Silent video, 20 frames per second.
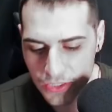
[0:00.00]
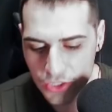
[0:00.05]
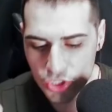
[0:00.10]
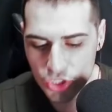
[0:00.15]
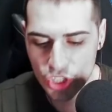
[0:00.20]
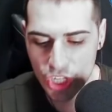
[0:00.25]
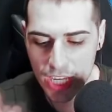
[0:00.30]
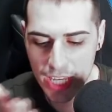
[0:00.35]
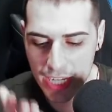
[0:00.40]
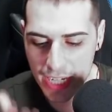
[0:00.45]

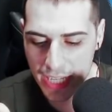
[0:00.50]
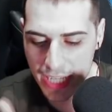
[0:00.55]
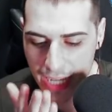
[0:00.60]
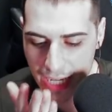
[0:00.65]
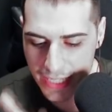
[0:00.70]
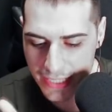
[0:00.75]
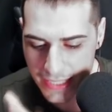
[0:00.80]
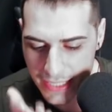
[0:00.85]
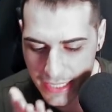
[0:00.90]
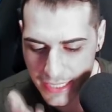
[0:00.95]

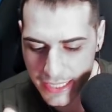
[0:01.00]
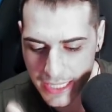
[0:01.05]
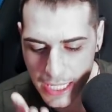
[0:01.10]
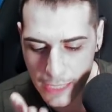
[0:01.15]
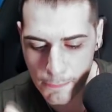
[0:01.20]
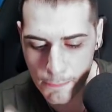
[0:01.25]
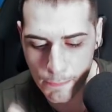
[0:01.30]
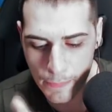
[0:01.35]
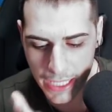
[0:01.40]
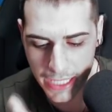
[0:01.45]
Cercasi
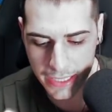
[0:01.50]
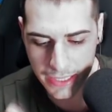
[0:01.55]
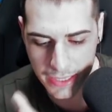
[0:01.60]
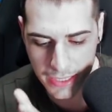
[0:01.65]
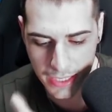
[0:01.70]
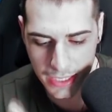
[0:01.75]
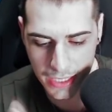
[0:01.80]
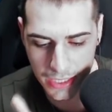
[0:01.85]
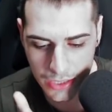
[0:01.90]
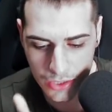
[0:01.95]

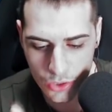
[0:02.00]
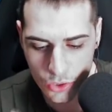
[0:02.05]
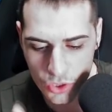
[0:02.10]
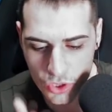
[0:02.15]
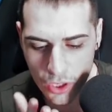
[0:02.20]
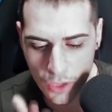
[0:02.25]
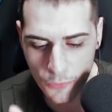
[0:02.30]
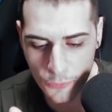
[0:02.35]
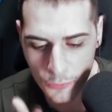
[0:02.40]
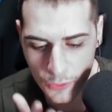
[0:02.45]
Schippetti,
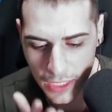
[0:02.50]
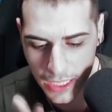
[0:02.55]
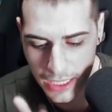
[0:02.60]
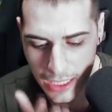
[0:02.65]
Dosò Fini di